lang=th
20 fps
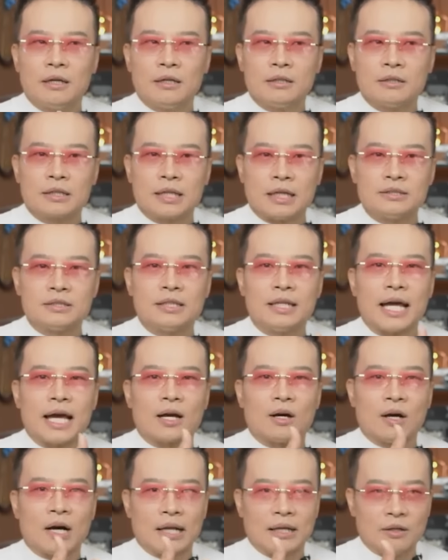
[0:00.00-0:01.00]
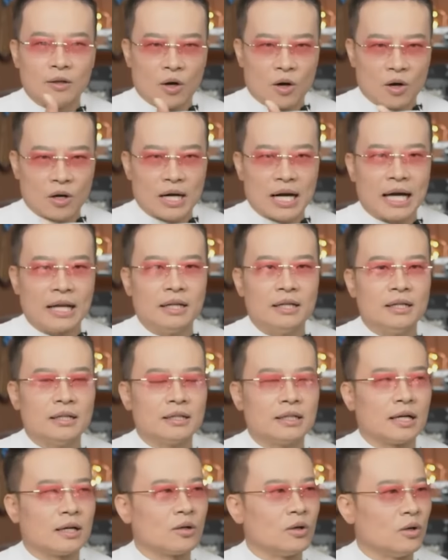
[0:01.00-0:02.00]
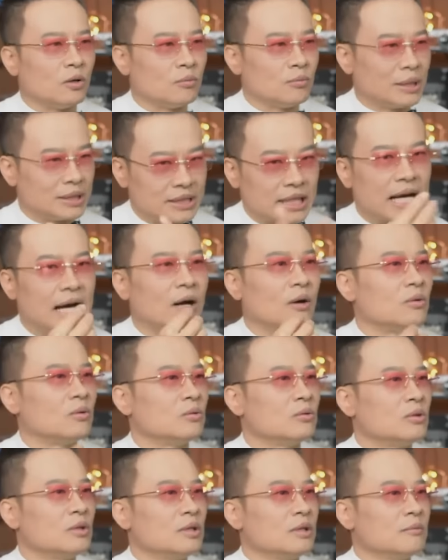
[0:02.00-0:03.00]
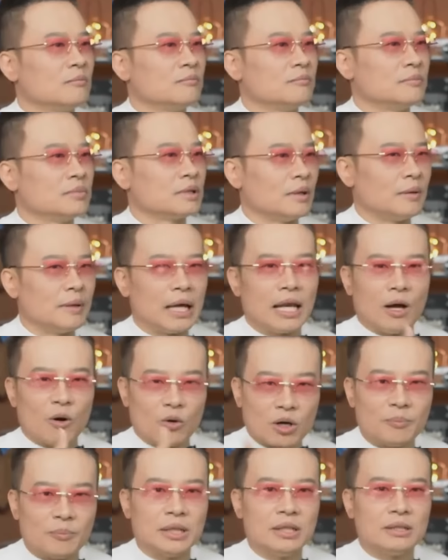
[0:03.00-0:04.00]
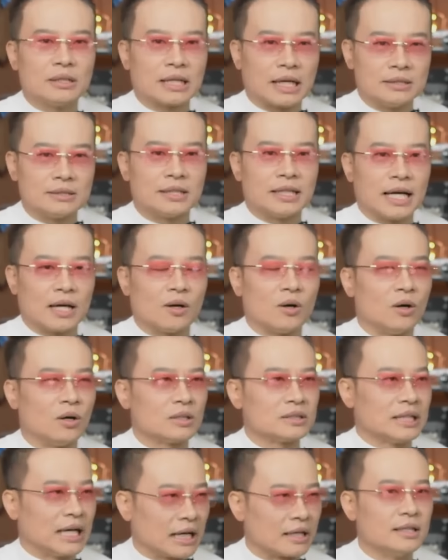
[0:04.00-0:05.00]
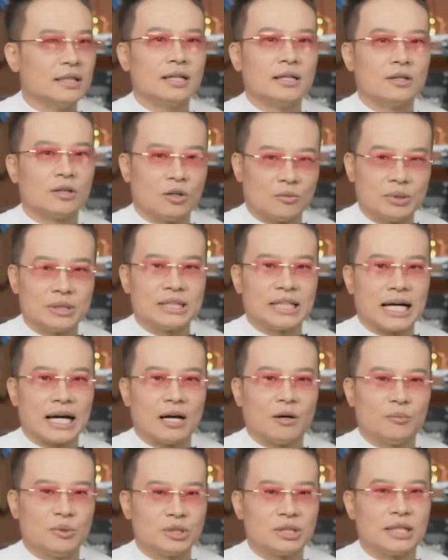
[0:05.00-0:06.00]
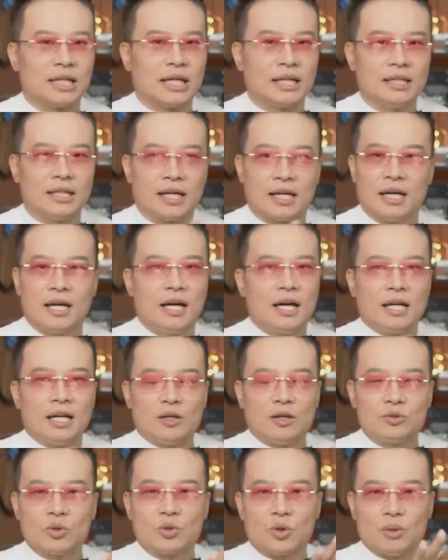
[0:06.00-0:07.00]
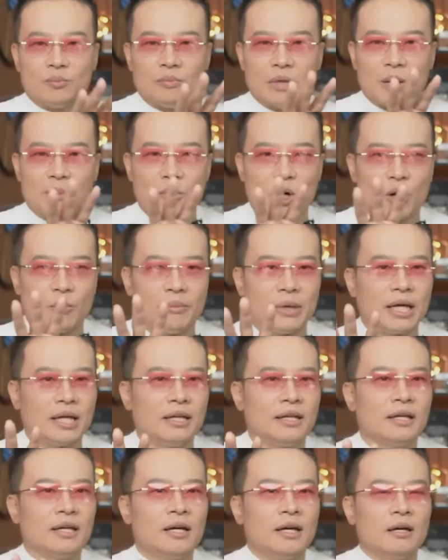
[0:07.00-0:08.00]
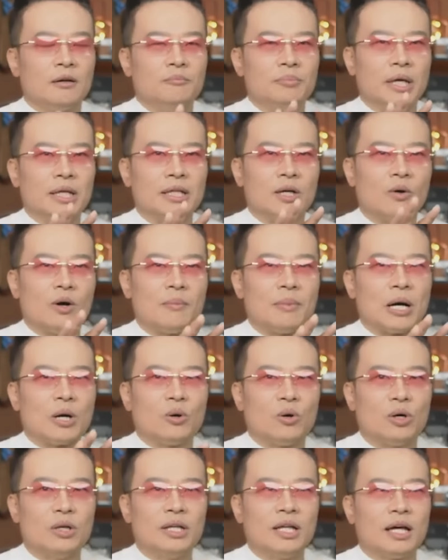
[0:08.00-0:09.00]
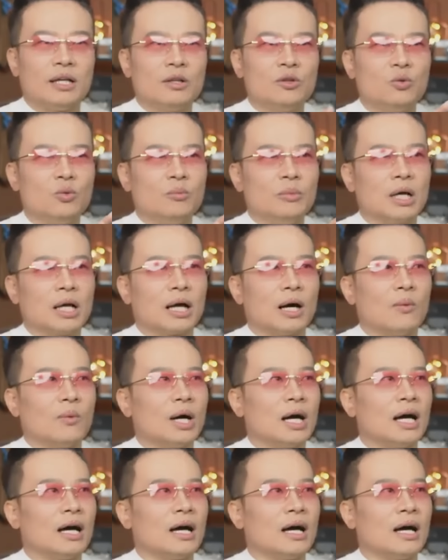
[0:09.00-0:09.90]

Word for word: การแสดงอันออกอันหนึ่งของพระเจ้าใช่ไหมเราก็เป็นการแสดงออกอย่างหนึ่งของพระเจ้า เพราะฉะนั้นเนี่ยเราทุกคนไม่มองไม่เพียงแต่ว่าบางคนเนี่ยดูเหมือนกับว่า